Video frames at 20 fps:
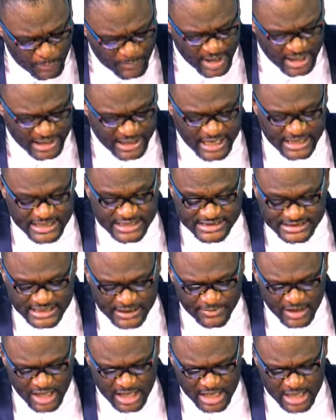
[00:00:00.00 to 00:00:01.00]
On parlera
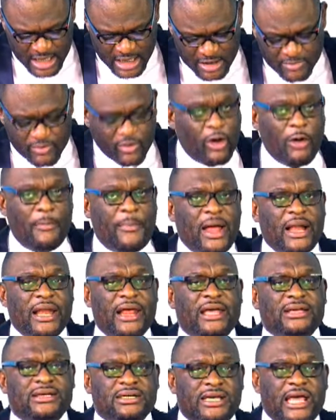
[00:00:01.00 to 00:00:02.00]
de ça. Pour en
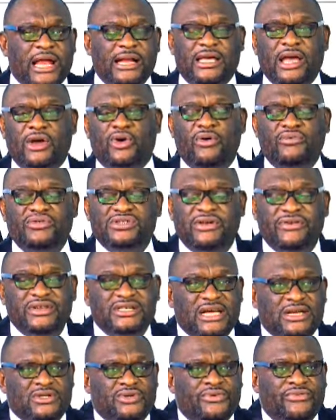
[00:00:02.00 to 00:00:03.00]
parler, quelqu'un que
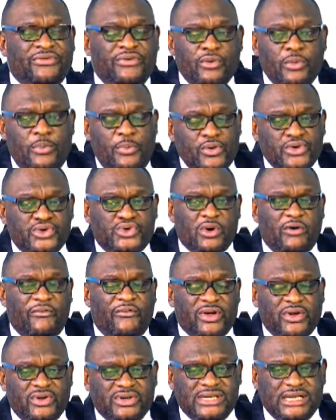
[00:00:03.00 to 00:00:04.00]
vous avez déjà vu
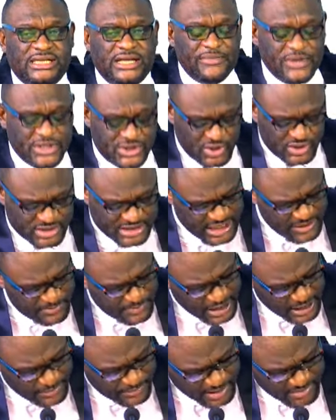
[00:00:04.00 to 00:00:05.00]
plusieurs fois dans cette émission,
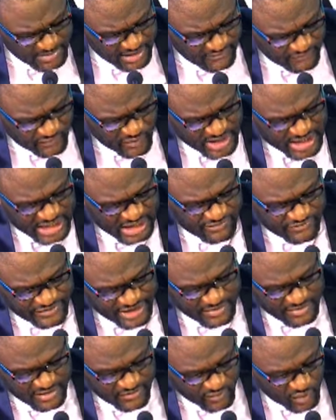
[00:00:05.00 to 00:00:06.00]
ce n'est pas la première fois
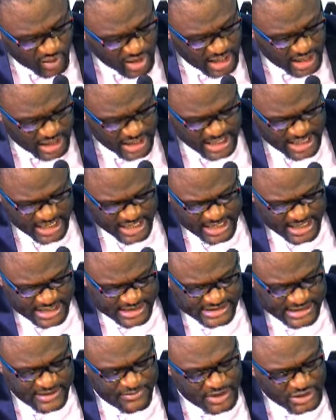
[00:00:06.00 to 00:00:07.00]
qu'il vient me voir,
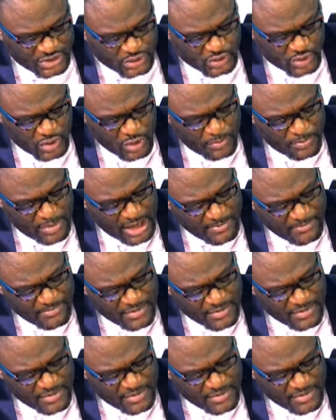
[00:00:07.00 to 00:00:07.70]
c'est M.